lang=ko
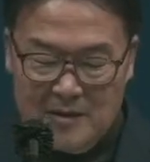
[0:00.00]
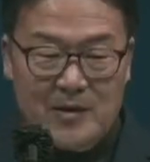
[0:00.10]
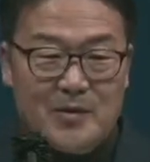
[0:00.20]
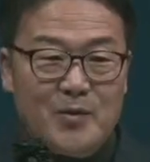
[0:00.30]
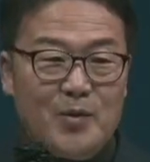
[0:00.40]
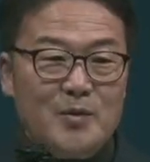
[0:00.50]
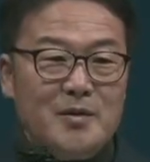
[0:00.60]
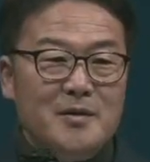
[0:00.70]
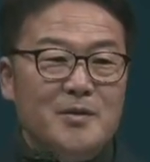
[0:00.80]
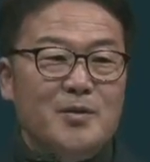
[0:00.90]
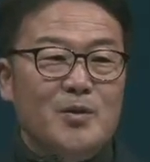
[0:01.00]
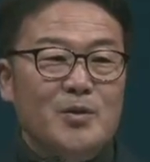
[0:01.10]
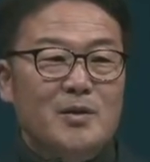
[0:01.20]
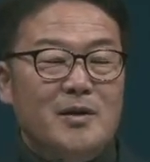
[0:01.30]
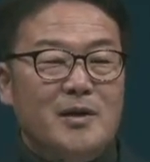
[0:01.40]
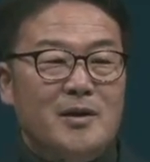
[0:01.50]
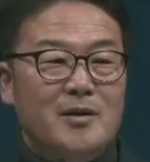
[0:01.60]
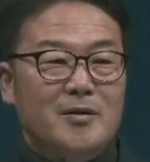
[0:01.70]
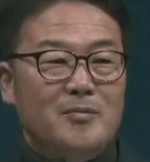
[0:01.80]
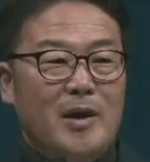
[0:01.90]
근데 그 오늘을
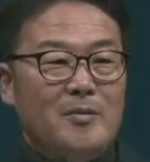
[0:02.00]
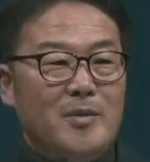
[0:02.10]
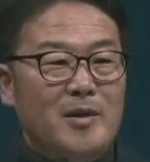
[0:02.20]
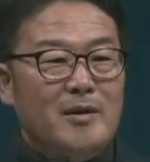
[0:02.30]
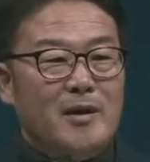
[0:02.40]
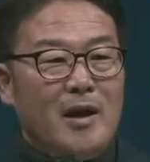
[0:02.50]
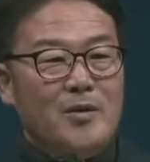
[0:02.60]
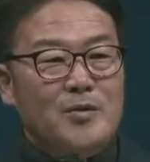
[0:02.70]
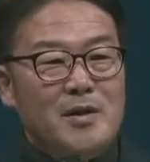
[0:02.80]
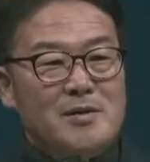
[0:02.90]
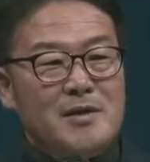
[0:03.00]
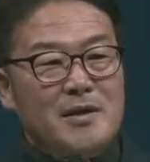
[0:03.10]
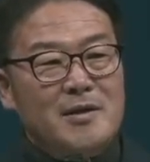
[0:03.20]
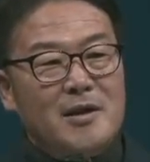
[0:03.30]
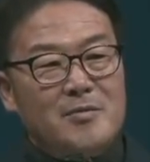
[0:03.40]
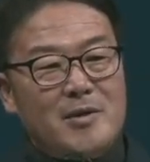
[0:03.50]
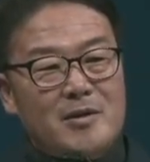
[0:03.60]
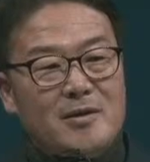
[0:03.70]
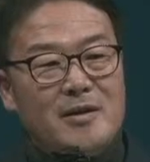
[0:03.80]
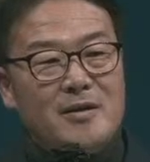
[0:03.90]
이렇게 밤에 하루가 지난 다음에
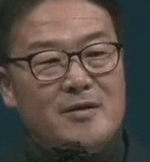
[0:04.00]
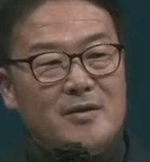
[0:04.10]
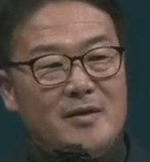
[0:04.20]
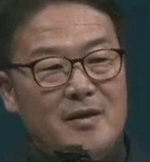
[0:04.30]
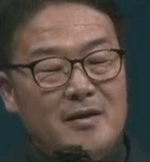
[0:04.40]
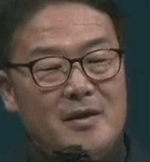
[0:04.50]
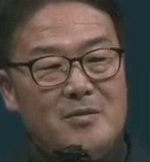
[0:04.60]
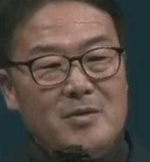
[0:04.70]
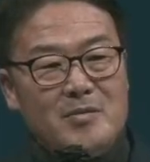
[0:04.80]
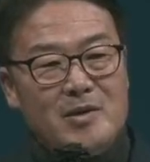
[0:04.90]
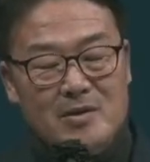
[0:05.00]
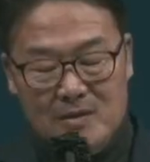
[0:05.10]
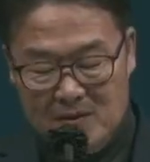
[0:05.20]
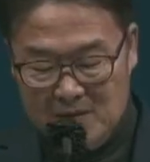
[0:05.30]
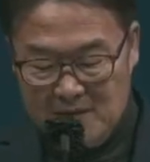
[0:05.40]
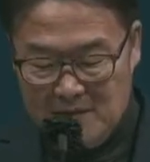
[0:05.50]
이렇게 생각을 해보면